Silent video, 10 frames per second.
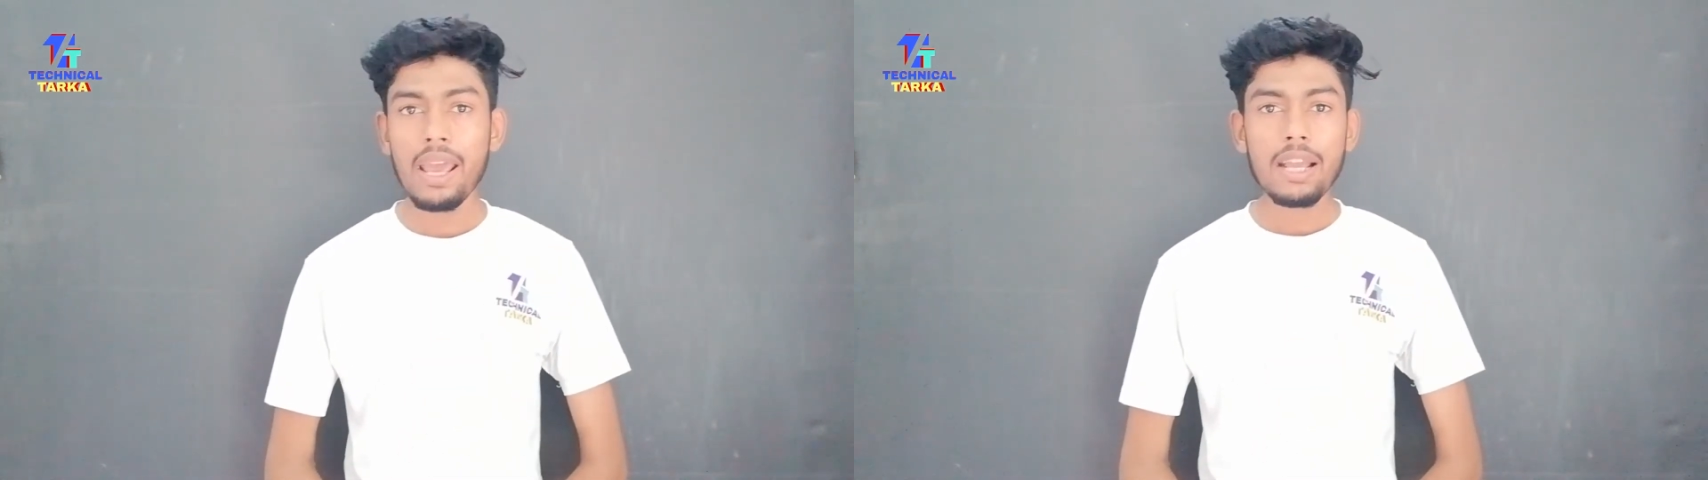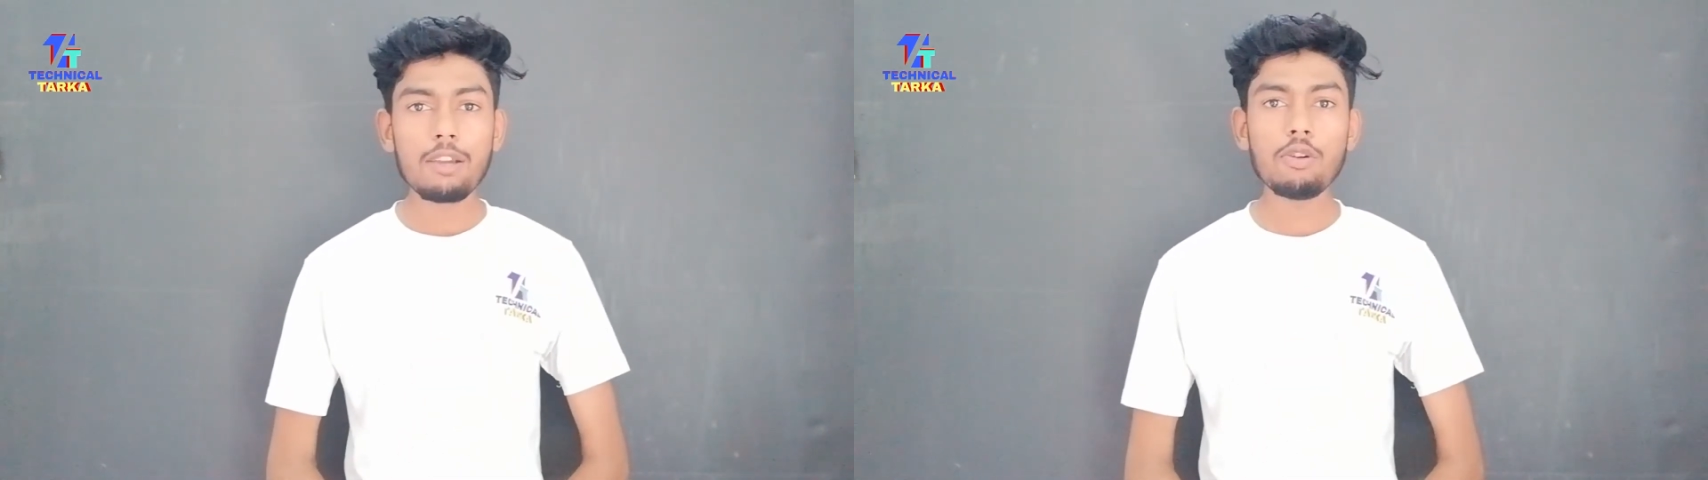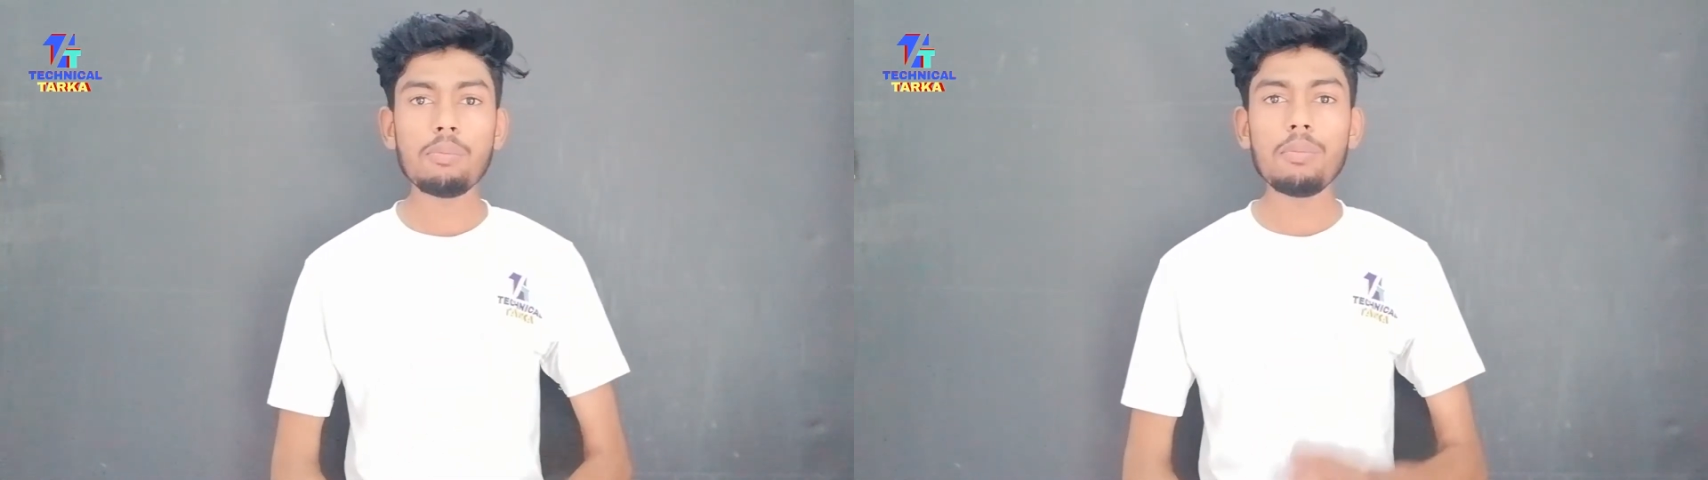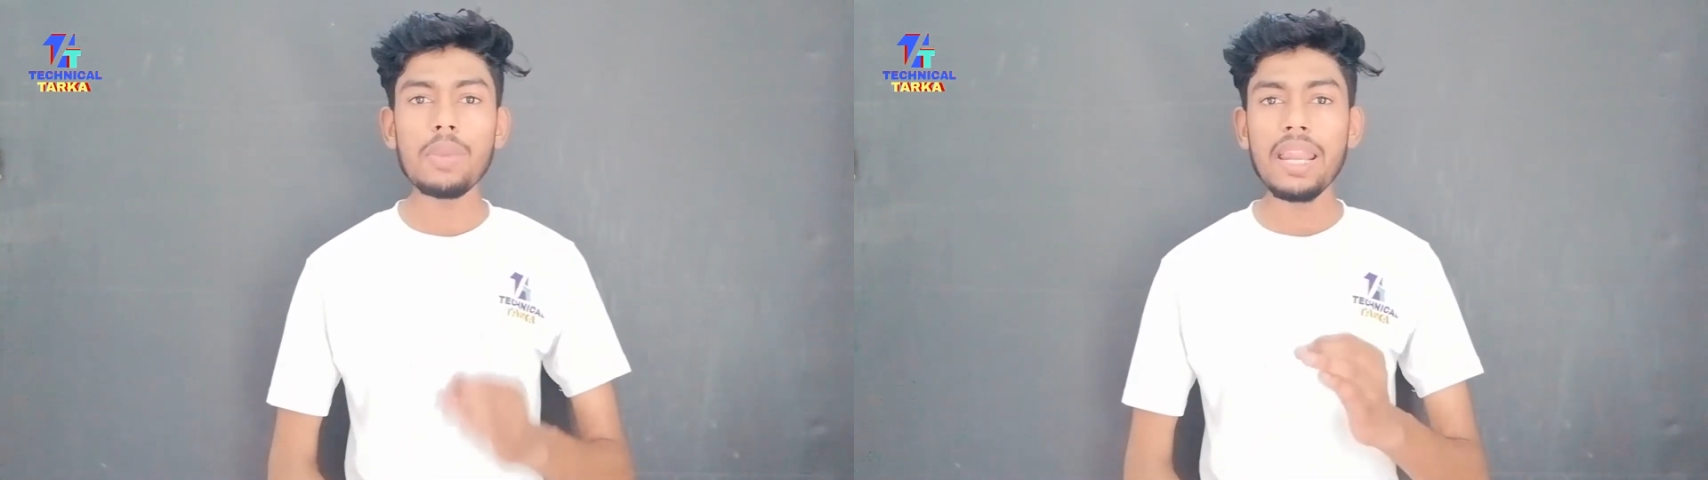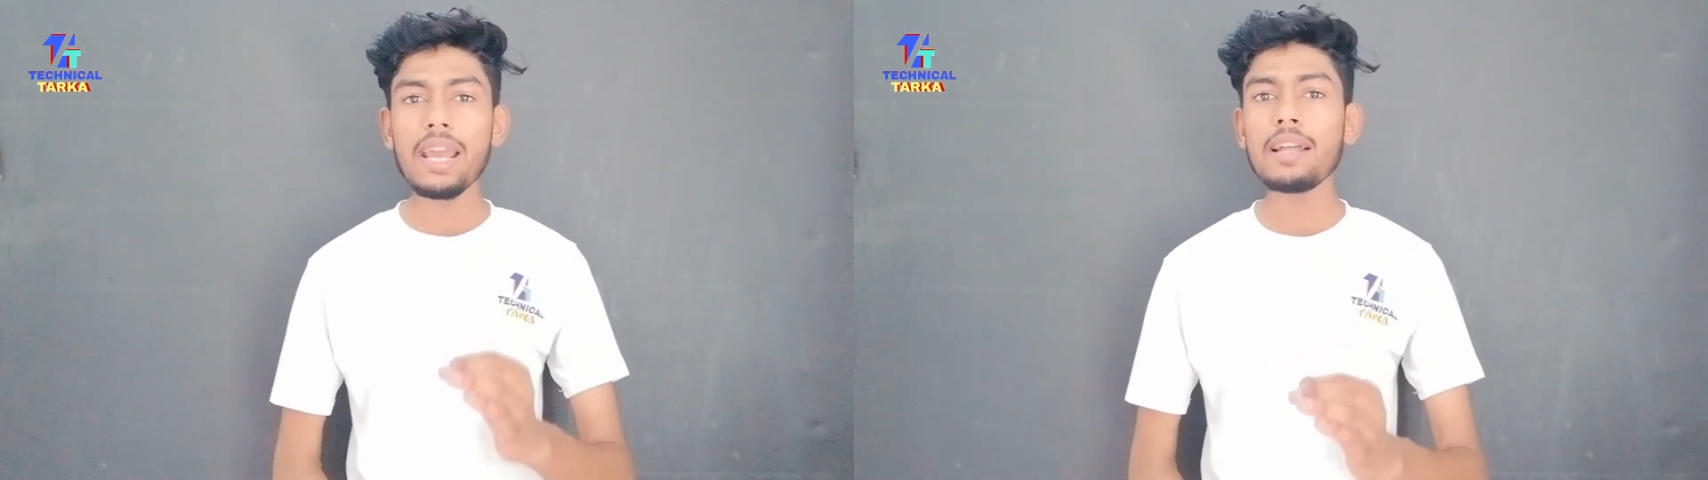क्योंकि
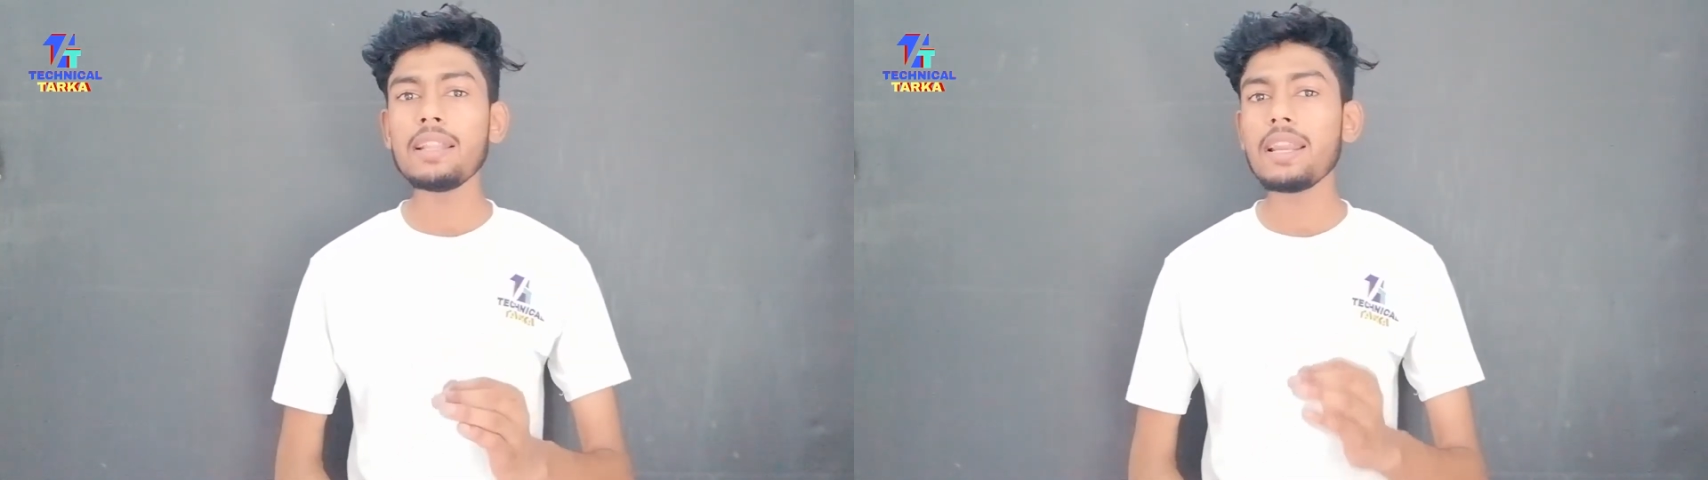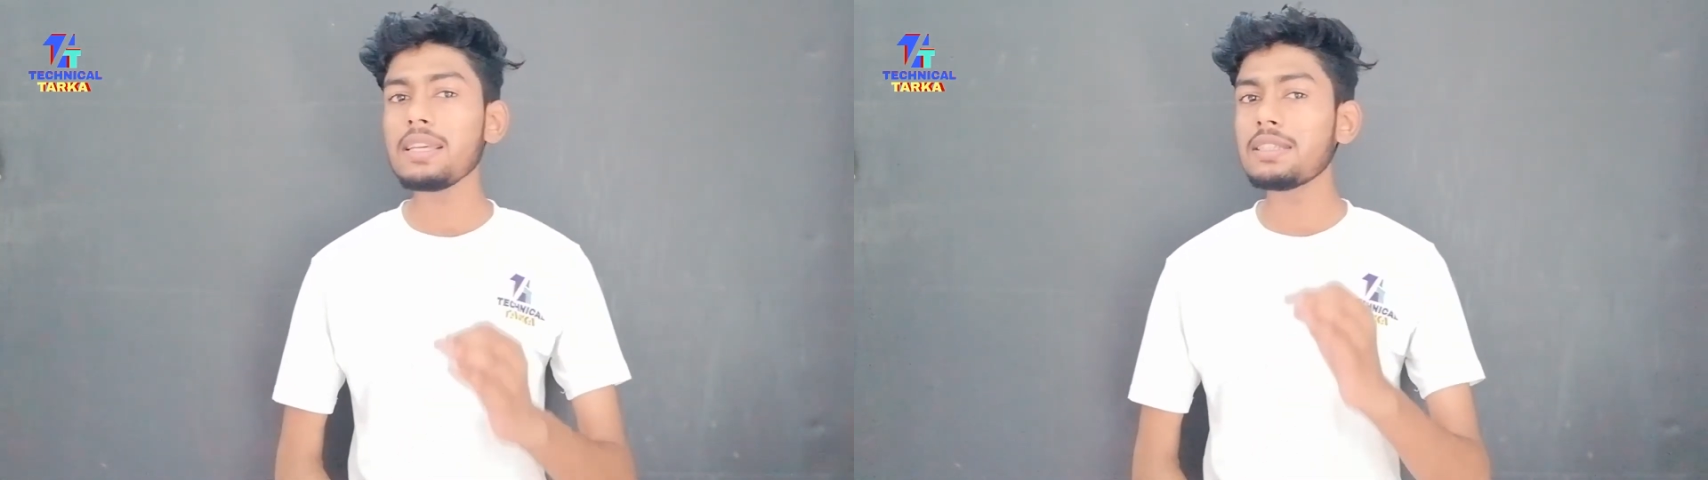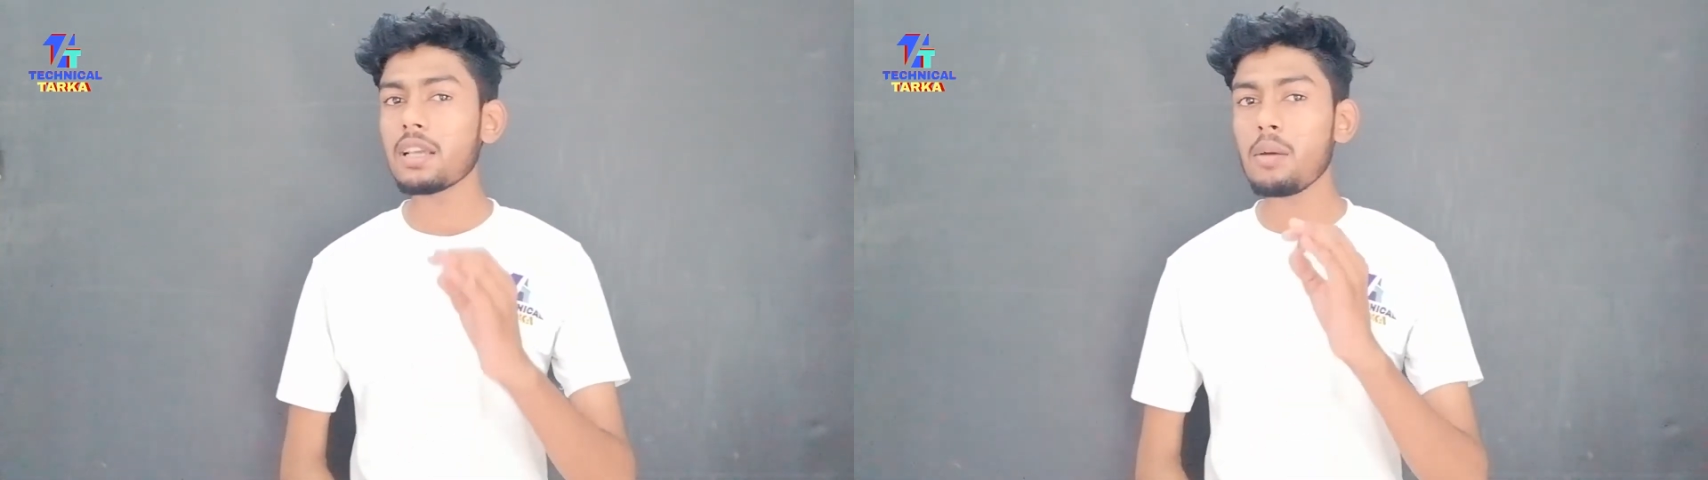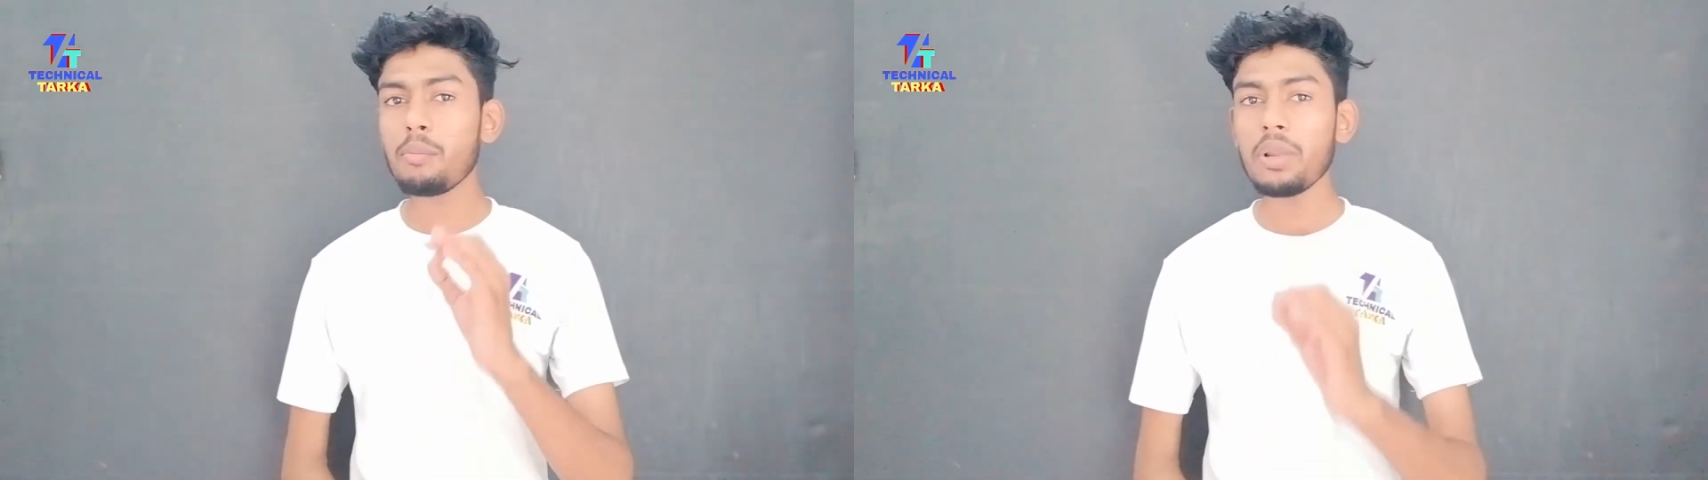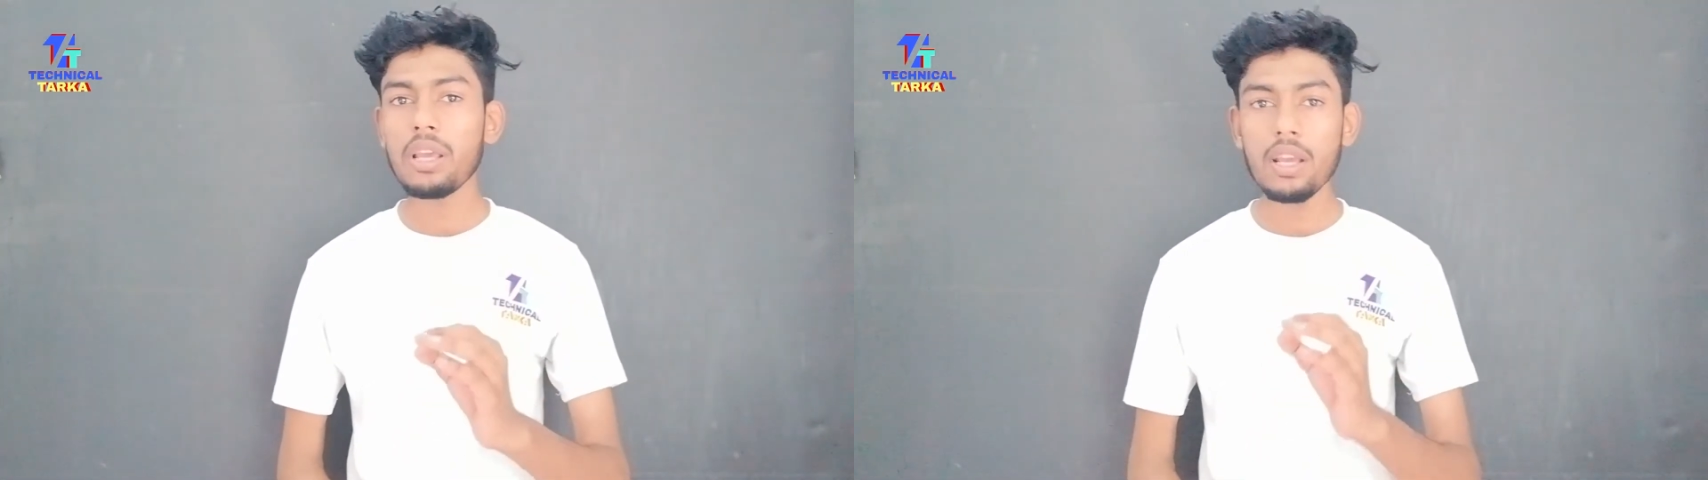मेरे अंदर इस
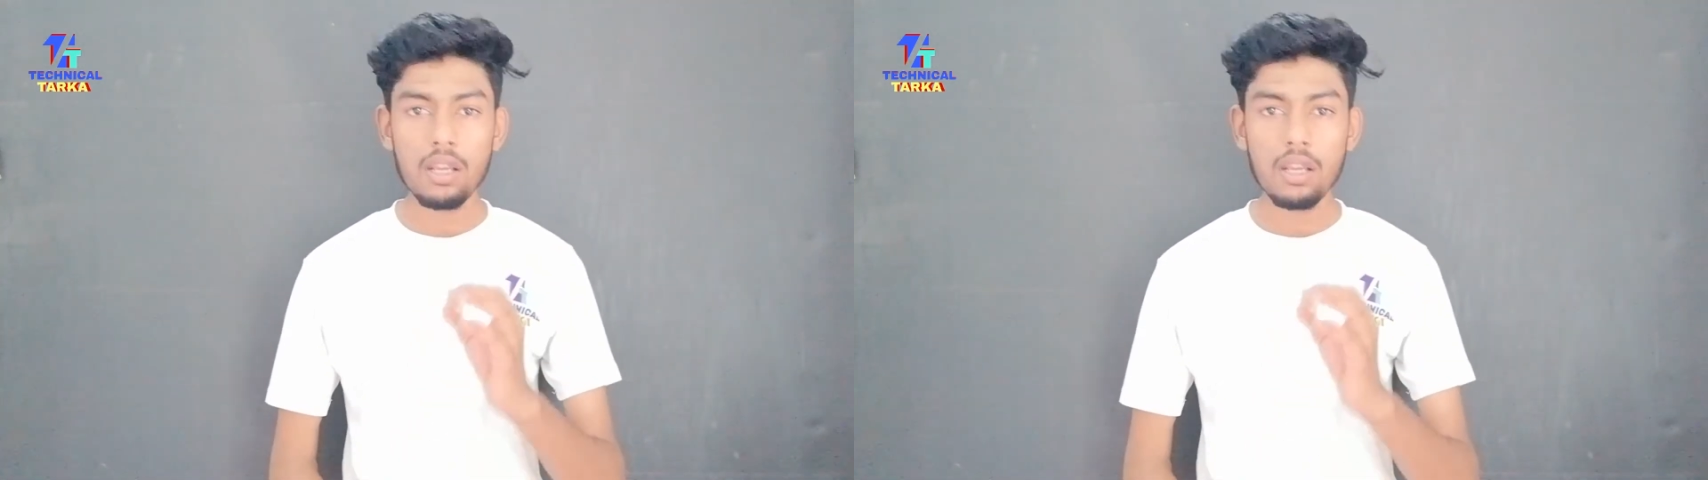कंपनी